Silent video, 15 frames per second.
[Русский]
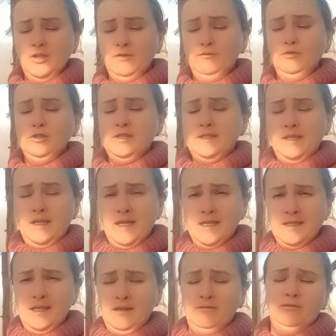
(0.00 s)
Вот,
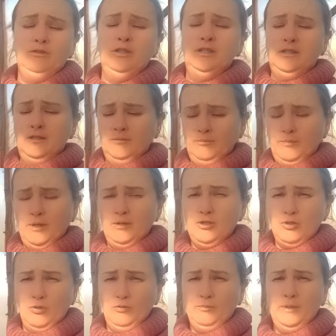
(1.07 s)
срезали вот это,
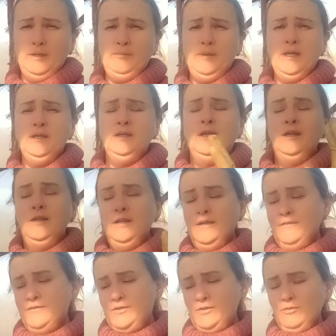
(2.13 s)
пошел побег,
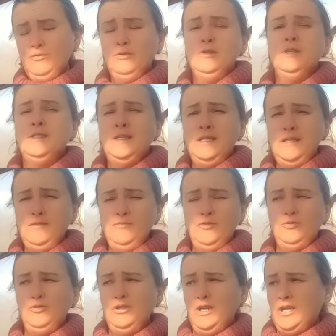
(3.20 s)
все, за ним
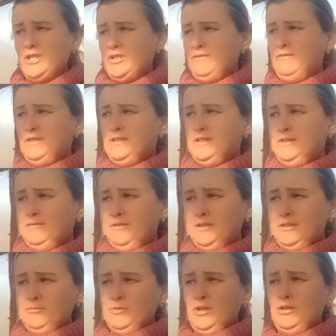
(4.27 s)
и ухаживайте. В
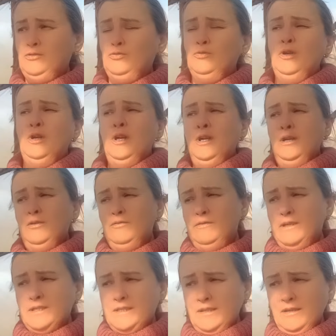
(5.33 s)
этом году у
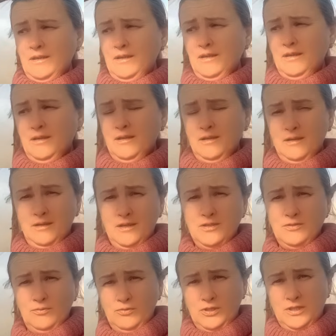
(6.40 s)
вас э,
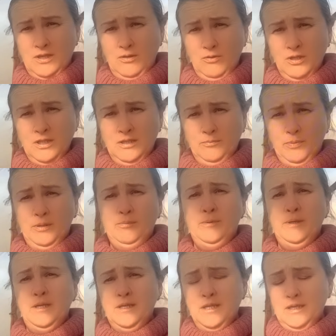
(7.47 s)
растут зеленые
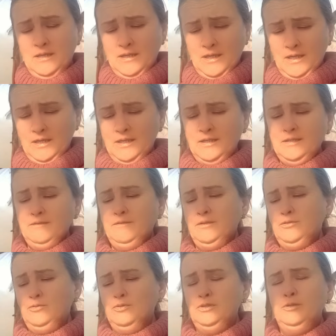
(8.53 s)
побеги,
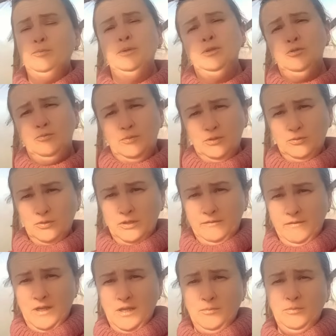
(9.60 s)
этого года. Потом мы
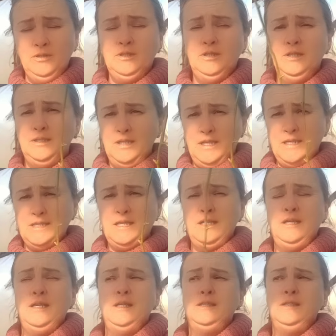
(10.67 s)
укрываем их. Это если
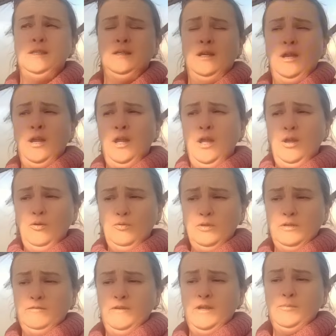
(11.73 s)
летник,
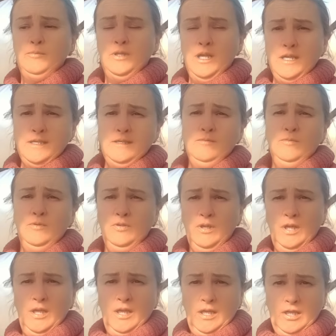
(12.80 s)
укрываем на зиму.
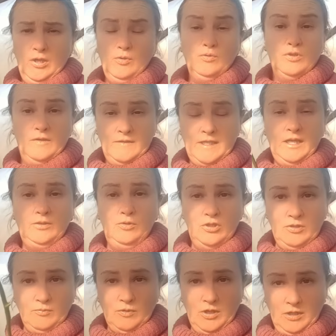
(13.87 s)
И уже в
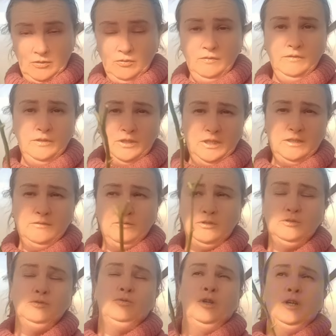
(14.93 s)
следующем году вот это
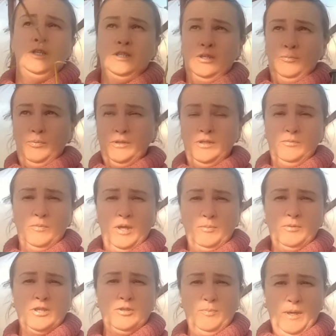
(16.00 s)
вот укрытое
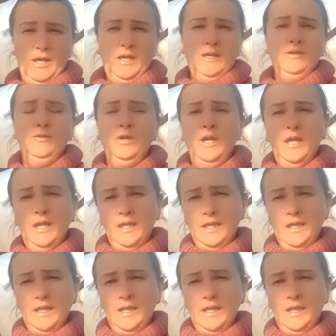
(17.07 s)
поднимаем на шпалеру.